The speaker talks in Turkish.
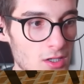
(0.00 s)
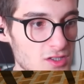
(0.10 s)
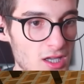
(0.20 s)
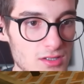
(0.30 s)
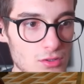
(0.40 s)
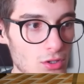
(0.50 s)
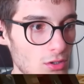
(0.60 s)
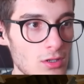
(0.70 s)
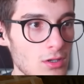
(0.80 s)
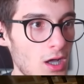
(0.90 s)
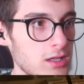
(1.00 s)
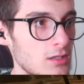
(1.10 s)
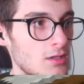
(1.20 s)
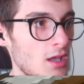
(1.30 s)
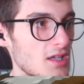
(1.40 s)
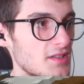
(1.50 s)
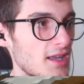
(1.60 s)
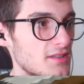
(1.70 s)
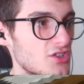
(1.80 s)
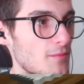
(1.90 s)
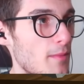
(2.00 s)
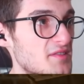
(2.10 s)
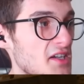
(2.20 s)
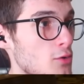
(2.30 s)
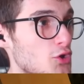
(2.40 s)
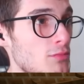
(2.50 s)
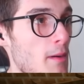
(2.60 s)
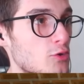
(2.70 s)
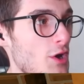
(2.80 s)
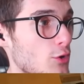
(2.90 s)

Asayı at diyor Al. Niye asla yattıracağım? Babi sakın öldürme bak şu